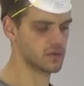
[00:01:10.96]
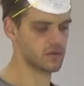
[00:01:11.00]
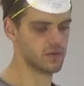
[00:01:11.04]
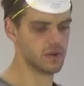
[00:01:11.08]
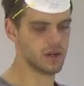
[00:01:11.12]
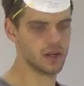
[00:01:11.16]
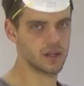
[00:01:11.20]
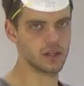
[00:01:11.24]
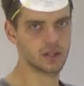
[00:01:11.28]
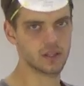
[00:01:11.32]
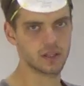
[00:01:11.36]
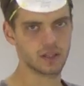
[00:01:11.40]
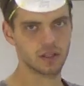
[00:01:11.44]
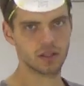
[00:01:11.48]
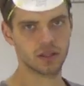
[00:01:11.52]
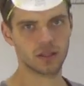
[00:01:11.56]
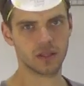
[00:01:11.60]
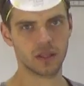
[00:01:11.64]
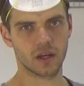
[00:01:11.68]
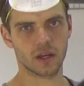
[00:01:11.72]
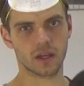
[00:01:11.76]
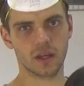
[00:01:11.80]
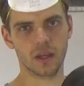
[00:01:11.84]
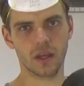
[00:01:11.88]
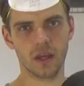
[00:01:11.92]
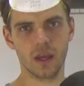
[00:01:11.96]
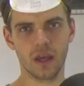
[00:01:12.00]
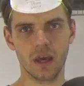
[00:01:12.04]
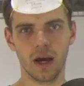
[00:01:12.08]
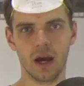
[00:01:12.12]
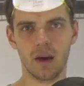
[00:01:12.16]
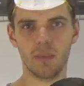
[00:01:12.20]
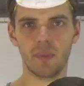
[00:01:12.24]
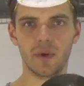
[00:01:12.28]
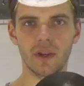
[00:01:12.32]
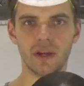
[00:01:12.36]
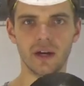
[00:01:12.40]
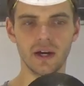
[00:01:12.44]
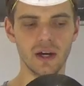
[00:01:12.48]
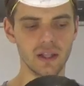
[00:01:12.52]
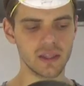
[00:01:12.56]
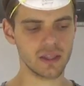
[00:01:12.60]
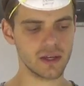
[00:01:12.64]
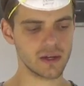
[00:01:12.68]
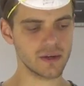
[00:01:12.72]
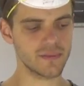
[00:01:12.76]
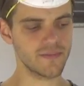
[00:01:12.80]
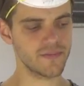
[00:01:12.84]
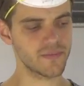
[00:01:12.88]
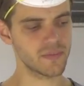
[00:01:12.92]
Выглядит она так.
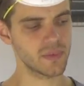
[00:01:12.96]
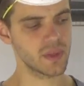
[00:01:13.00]
Аппликатор,